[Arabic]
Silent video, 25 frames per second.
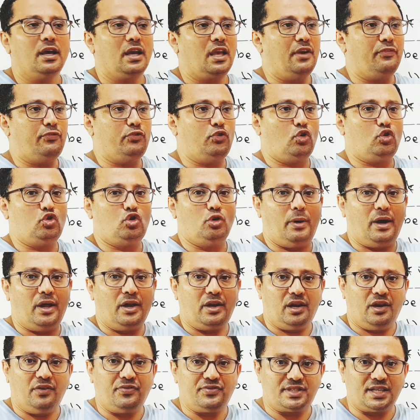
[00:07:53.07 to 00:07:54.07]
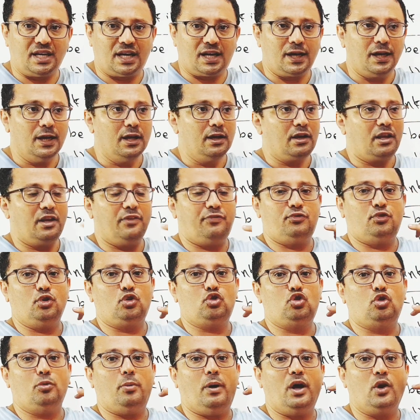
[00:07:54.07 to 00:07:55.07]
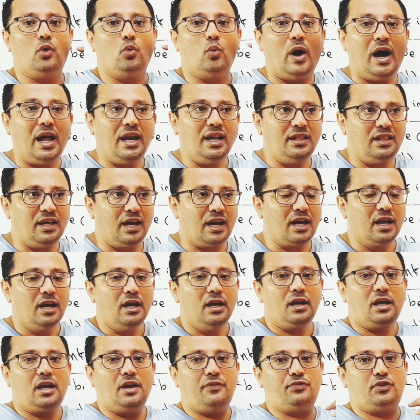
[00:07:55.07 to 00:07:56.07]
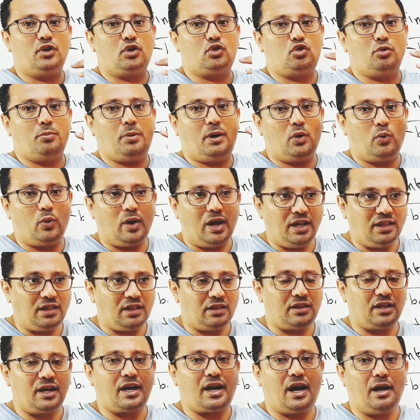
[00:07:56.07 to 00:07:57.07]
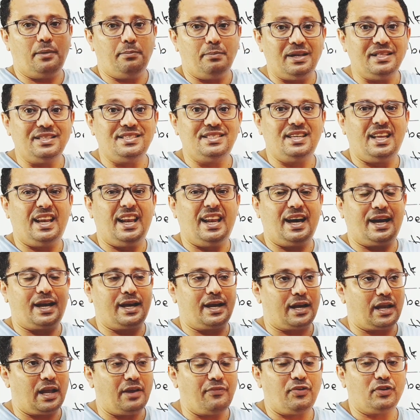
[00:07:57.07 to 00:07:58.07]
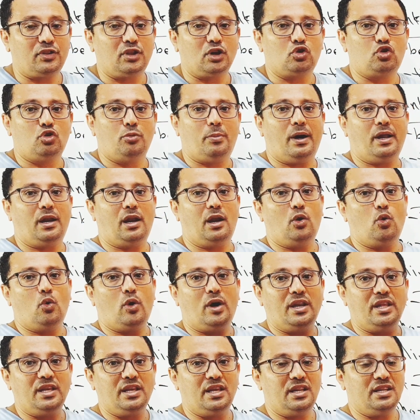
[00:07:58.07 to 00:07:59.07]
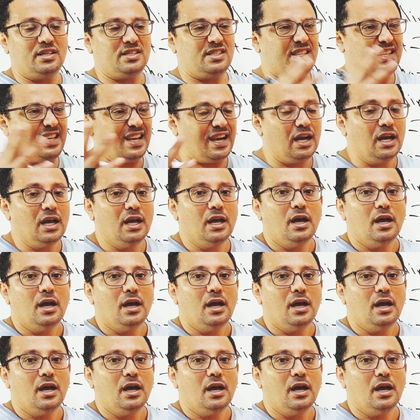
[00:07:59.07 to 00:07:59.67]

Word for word: كيف تكتب عن نفسك كيف تكتب عن والدك كيف تكتب عن والدتك عن منزلك كيف تكتب عن اللغة الإنجليزية